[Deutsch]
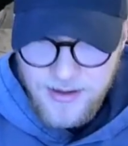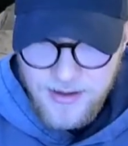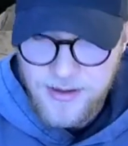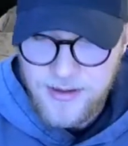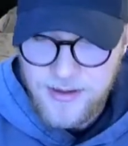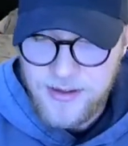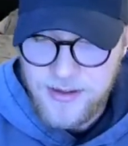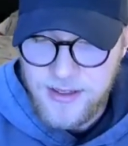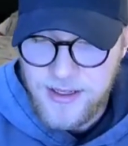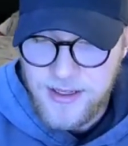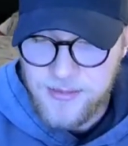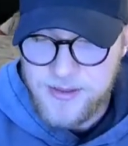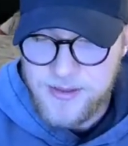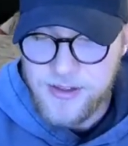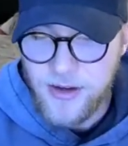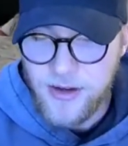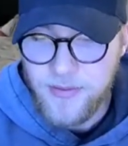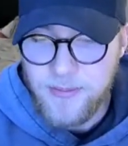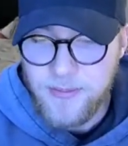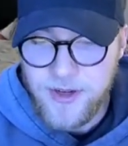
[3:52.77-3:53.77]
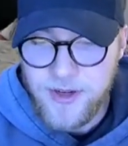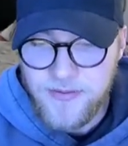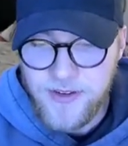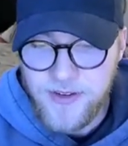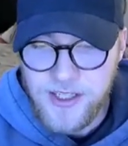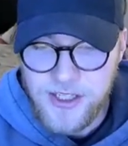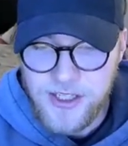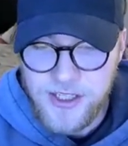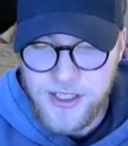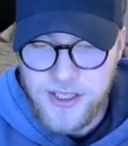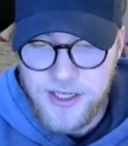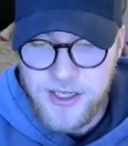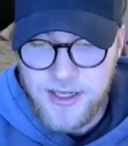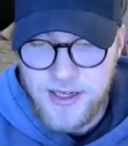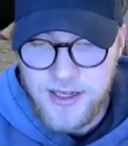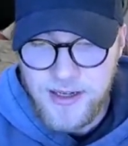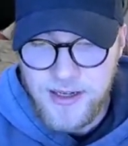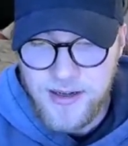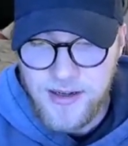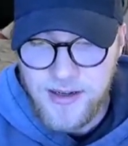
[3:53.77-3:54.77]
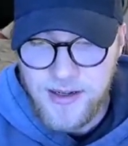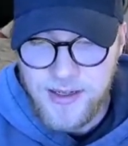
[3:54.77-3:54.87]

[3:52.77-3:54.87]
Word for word: die gibt es noch mit verschiedenen äh,